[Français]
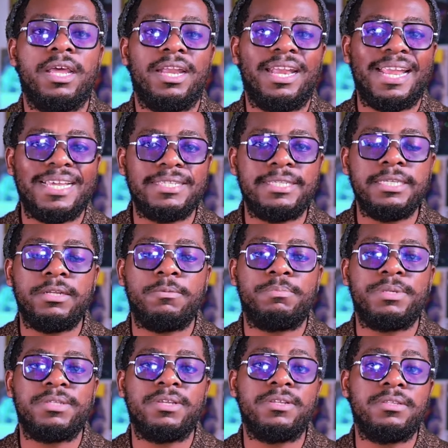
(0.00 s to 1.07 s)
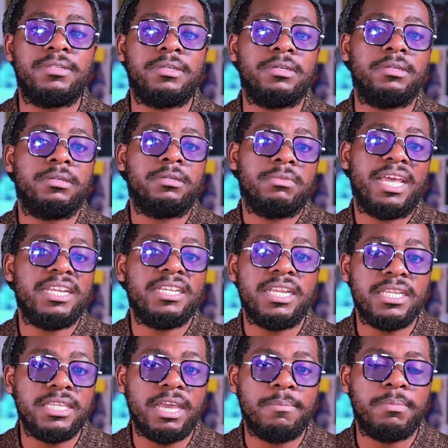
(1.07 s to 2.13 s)
l'Asie représente
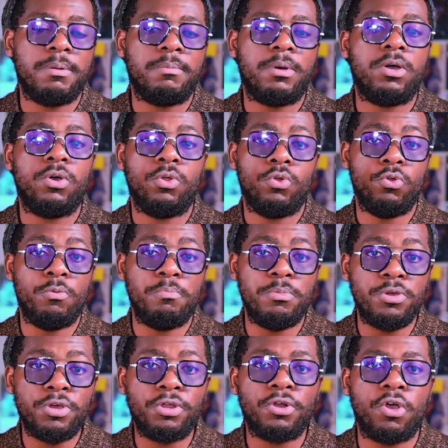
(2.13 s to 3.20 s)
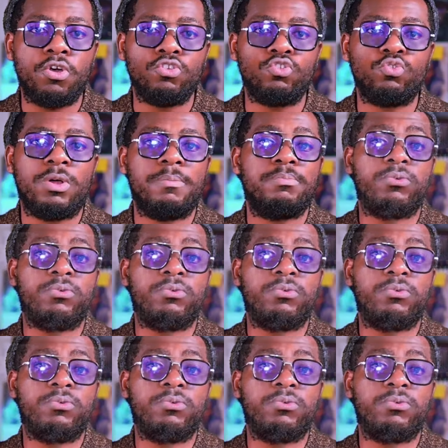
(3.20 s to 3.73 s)
indéniablement le meilleur endroit